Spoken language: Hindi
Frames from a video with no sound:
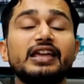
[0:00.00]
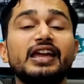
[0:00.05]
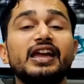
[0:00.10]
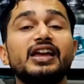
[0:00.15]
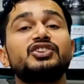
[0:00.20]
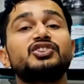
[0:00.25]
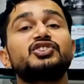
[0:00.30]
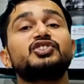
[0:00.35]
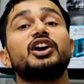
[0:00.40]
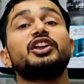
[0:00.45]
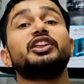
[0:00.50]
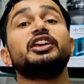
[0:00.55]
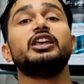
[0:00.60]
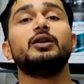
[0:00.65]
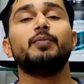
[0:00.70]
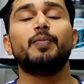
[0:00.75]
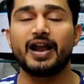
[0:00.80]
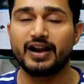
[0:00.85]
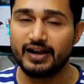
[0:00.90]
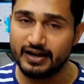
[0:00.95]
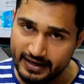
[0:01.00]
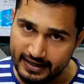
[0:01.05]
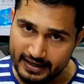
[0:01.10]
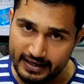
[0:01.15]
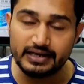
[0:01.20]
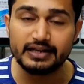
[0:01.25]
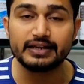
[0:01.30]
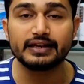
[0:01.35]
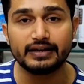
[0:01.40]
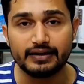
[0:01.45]
के लिए शरीर भरने
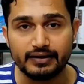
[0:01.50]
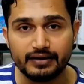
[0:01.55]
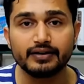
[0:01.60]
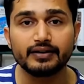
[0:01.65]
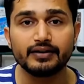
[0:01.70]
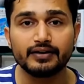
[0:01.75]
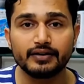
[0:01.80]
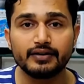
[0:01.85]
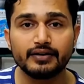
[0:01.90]
के लिए